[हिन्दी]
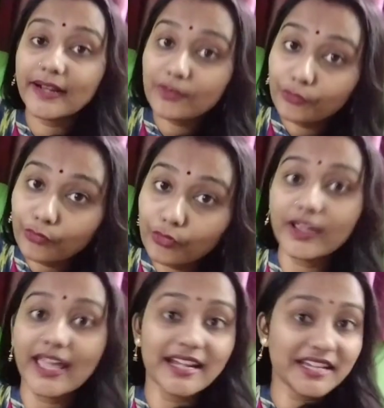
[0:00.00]
बट
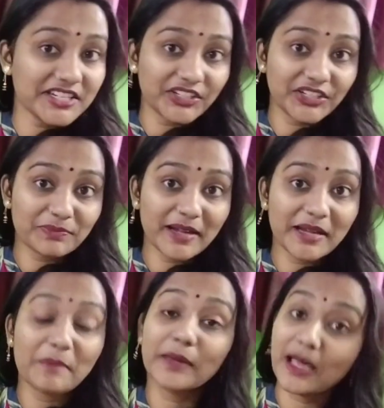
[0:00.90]
वो कैरेटिन
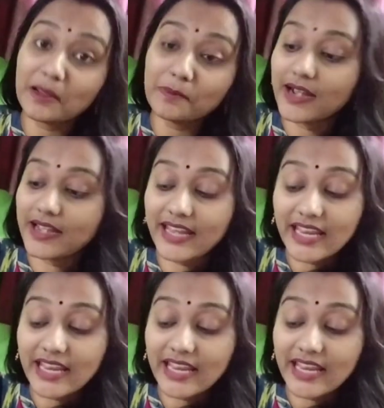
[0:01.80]
ट्रीटमेंट हम घर पर